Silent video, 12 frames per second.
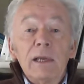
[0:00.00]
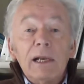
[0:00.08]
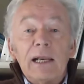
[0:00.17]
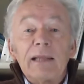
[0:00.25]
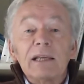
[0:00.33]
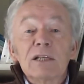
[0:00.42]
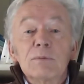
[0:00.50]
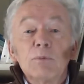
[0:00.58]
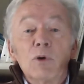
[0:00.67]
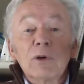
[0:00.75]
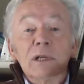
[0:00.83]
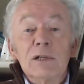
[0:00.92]

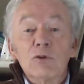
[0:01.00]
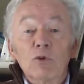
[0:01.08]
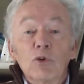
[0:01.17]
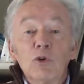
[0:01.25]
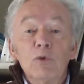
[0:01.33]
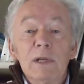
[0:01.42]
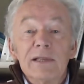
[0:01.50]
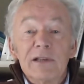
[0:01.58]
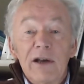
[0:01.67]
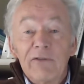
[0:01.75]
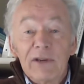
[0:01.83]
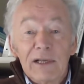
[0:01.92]
l'attachement qu'ils ont connu les uns
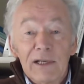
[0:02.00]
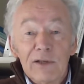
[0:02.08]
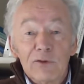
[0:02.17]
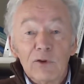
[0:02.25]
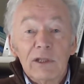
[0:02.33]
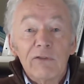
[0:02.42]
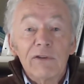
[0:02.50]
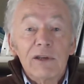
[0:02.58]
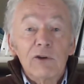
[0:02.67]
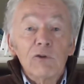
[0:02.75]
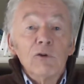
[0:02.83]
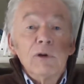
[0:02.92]
avec les autres a fait
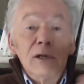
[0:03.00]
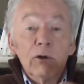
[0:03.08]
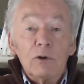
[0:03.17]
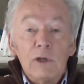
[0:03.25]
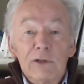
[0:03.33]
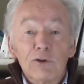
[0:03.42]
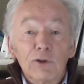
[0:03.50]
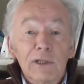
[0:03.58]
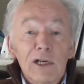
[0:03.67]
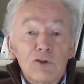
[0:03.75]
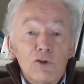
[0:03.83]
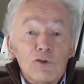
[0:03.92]
que euh, les
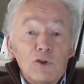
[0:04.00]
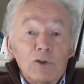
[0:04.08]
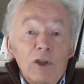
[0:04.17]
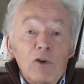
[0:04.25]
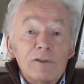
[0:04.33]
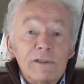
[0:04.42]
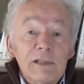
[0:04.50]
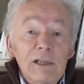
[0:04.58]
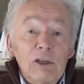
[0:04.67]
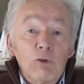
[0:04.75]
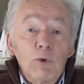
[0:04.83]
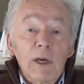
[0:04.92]
otages se sentaient en
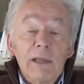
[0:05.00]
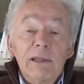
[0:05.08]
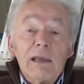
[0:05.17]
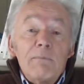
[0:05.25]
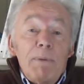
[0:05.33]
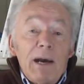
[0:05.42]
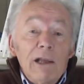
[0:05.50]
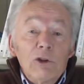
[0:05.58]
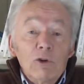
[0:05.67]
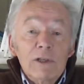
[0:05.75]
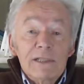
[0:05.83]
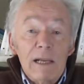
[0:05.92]
sécurité,
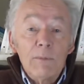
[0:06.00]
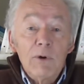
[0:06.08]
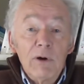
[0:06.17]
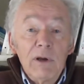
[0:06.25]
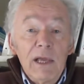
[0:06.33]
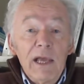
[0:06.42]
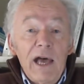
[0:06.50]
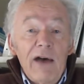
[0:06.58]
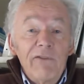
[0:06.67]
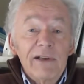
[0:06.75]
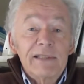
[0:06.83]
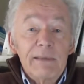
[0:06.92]
paradoxalement,
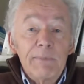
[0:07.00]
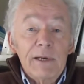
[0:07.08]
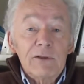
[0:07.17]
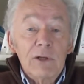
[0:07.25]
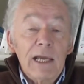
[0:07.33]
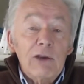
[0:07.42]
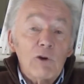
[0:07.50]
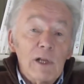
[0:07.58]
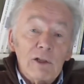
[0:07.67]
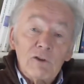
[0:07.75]
avec ces personnes-là, et que